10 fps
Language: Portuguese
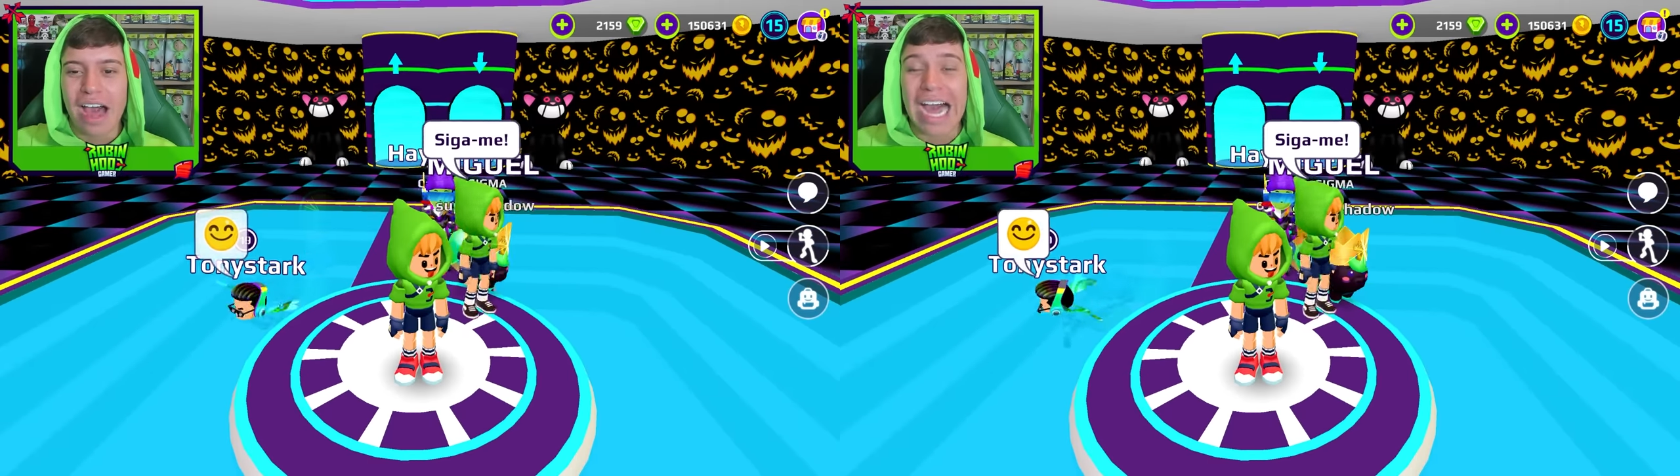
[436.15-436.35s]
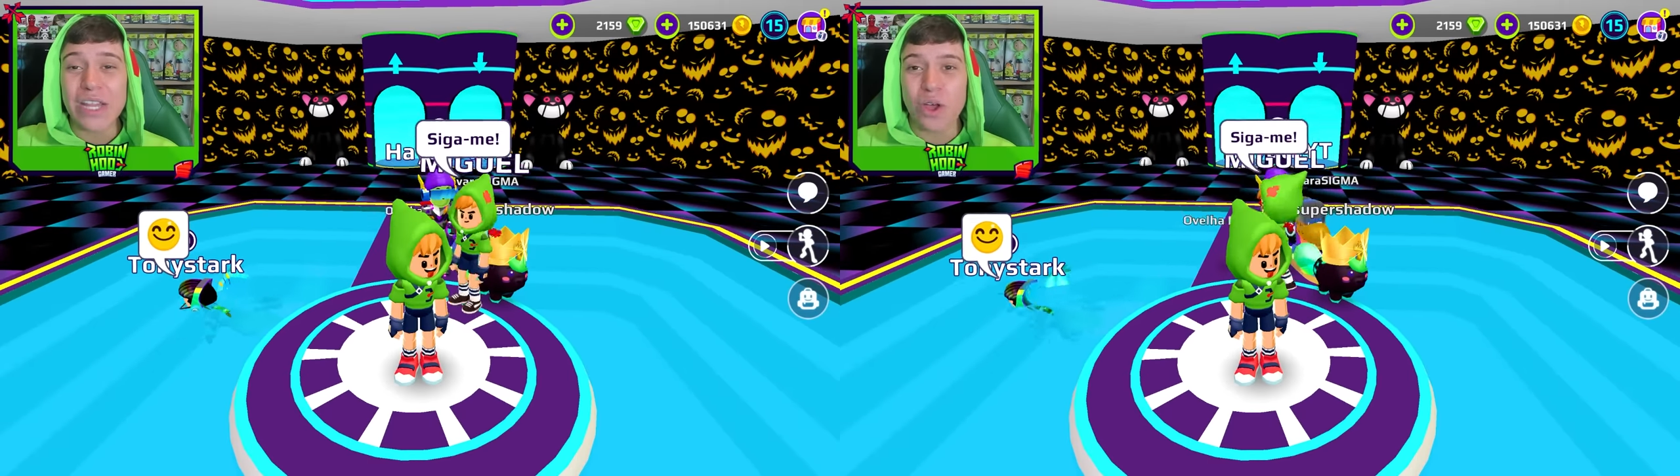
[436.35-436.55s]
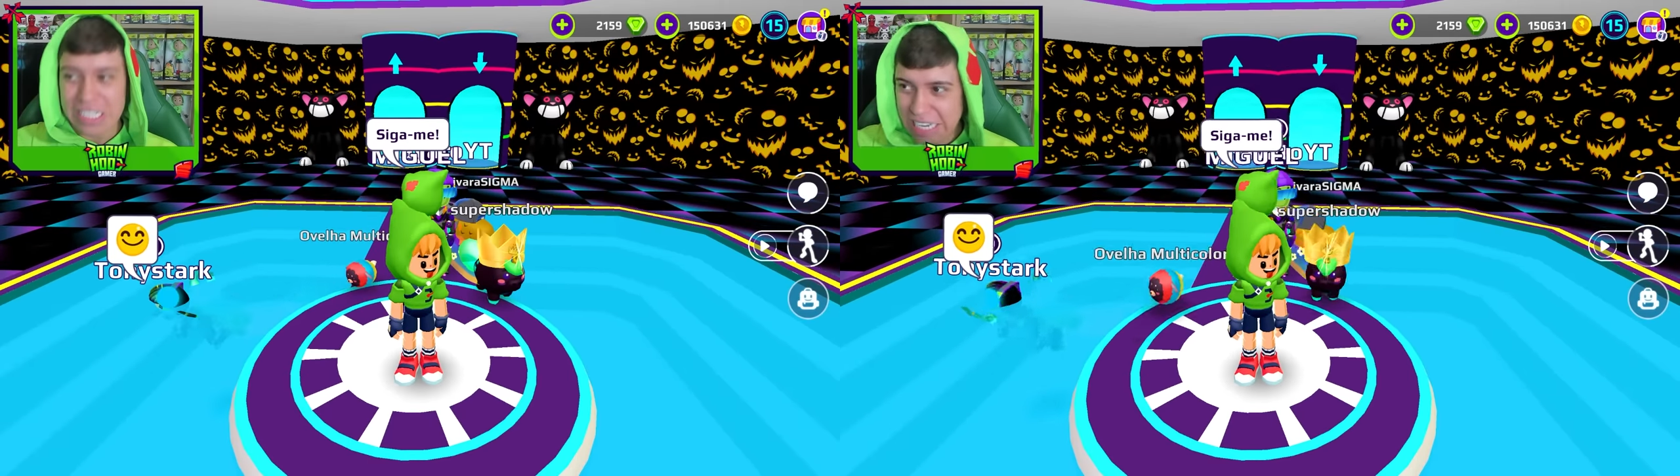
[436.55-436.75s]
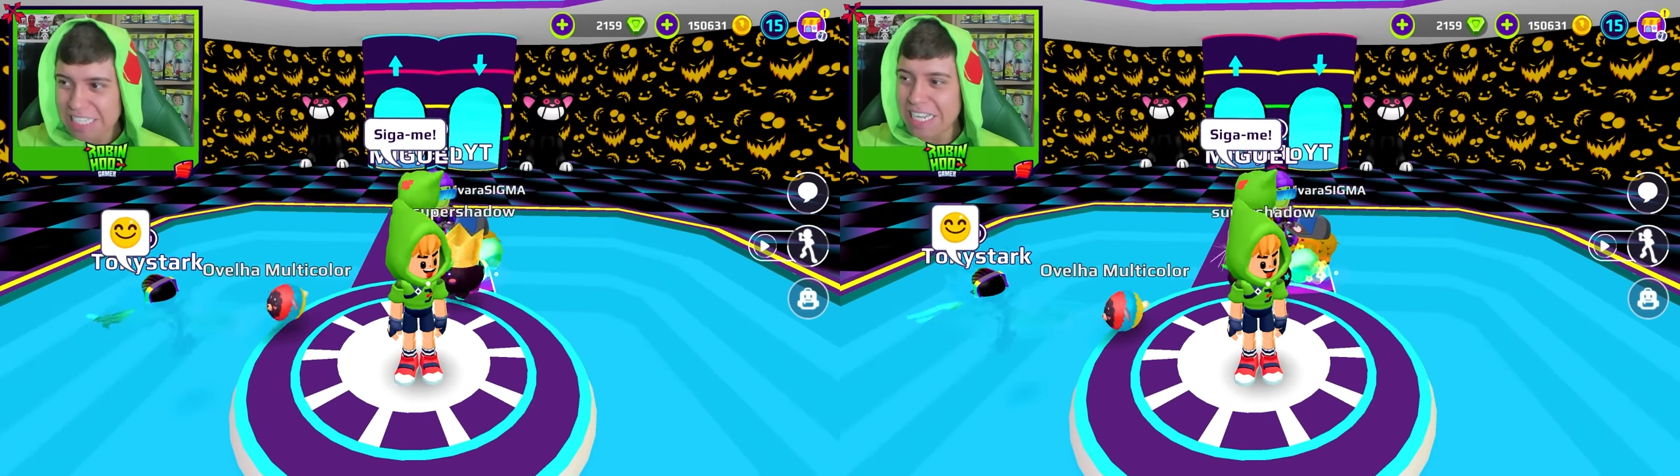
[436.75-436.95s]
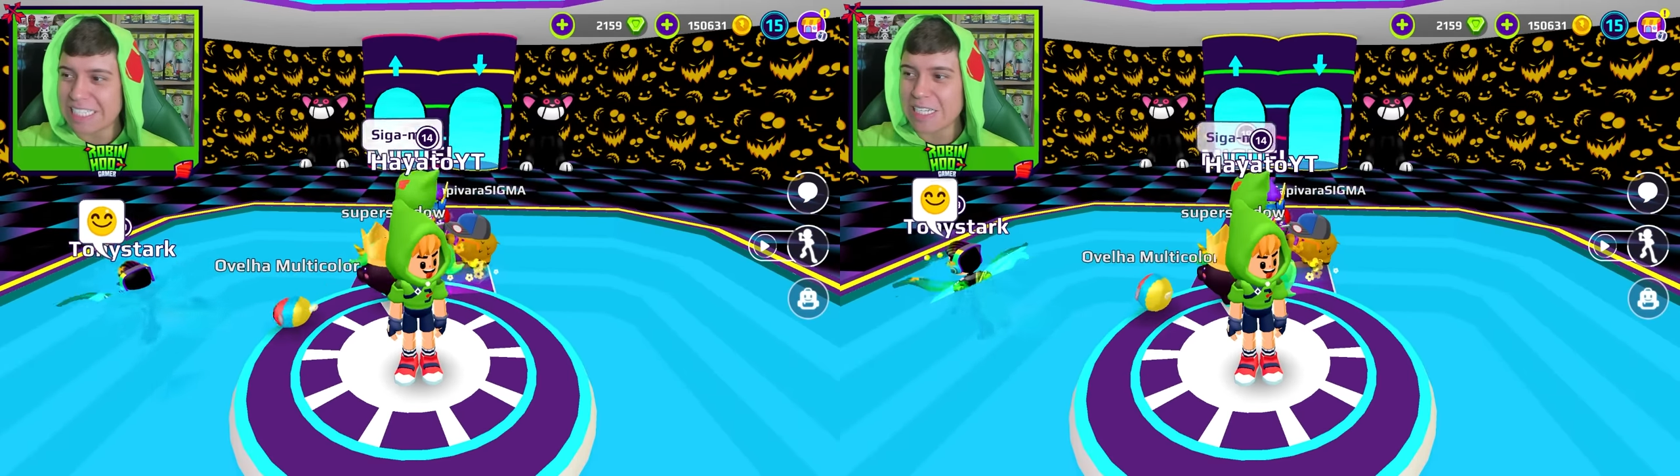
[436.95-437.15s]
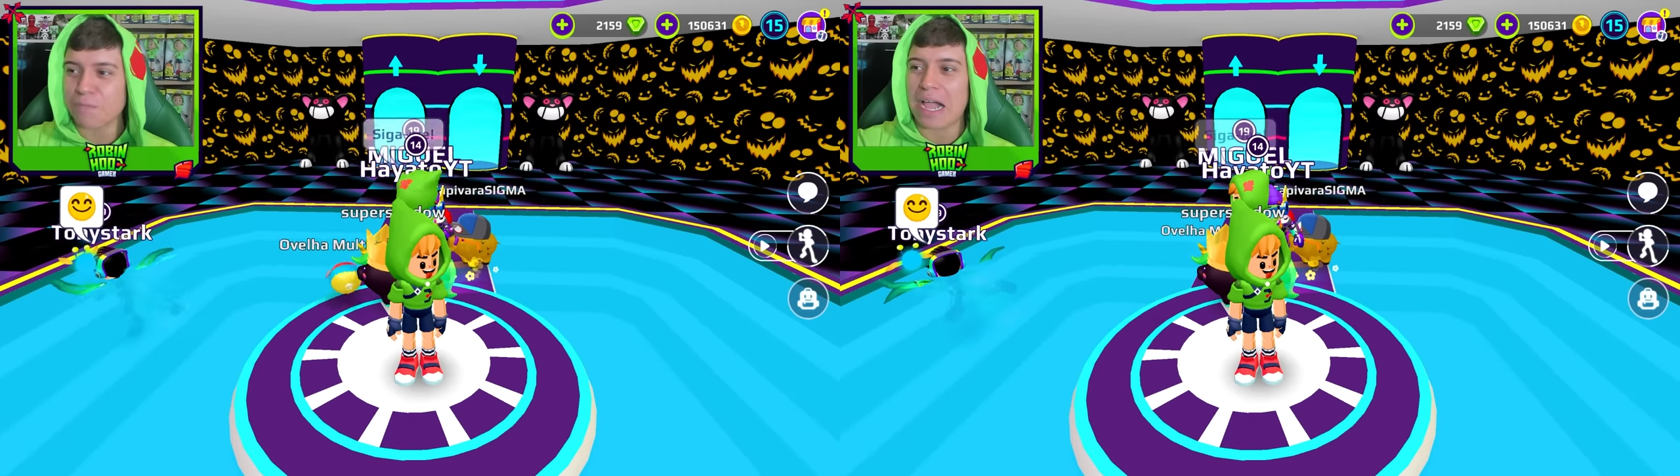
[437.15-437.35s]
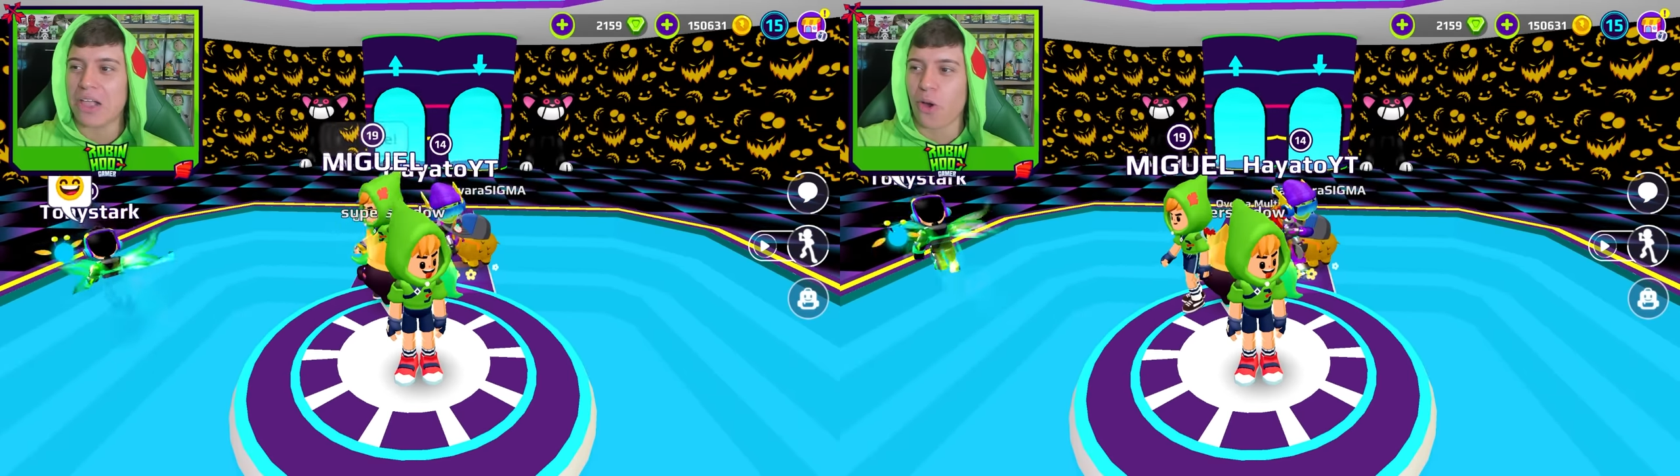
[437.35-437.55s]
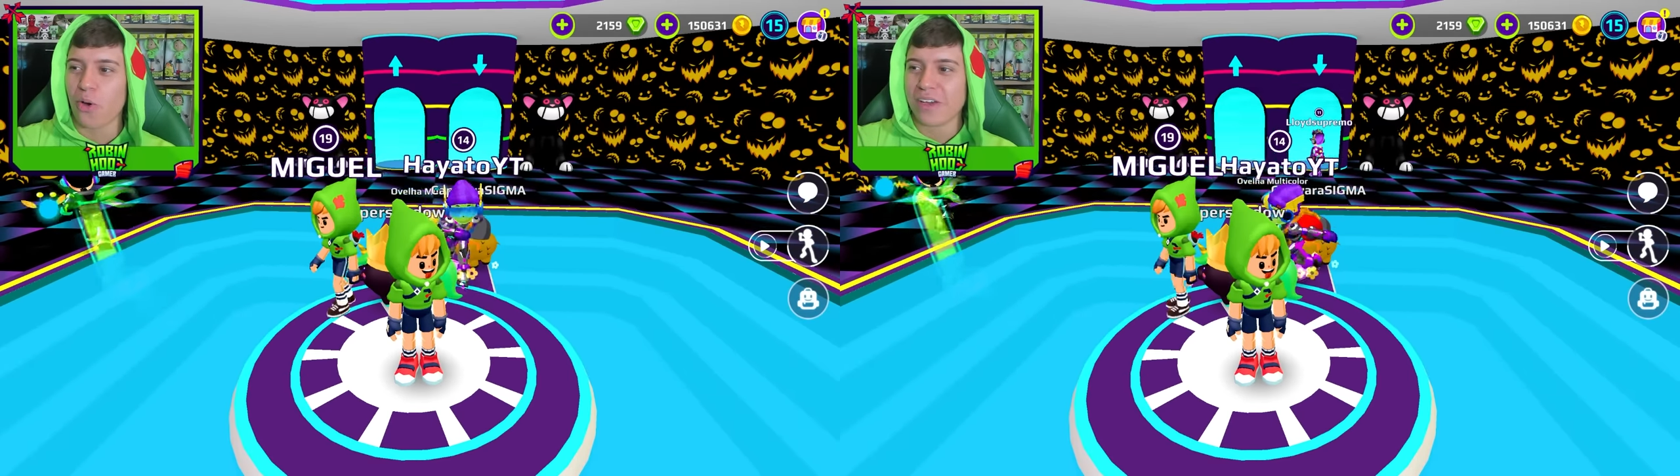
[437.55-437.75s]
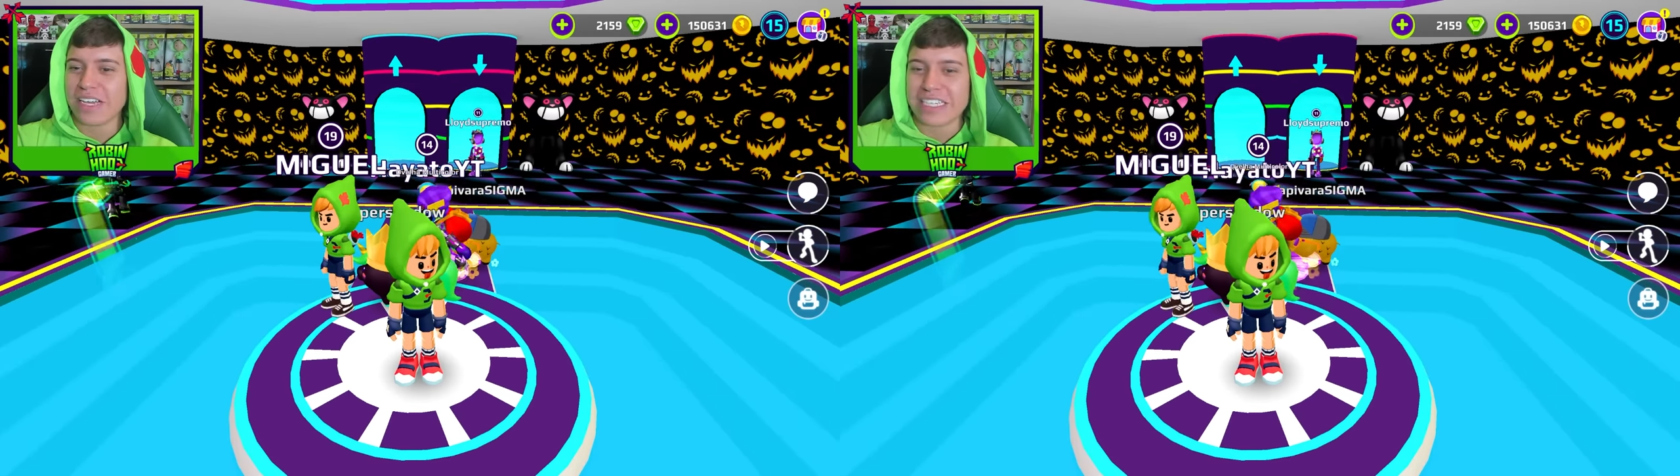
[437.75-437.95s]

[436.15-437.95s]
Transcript: A notícia se espalhou.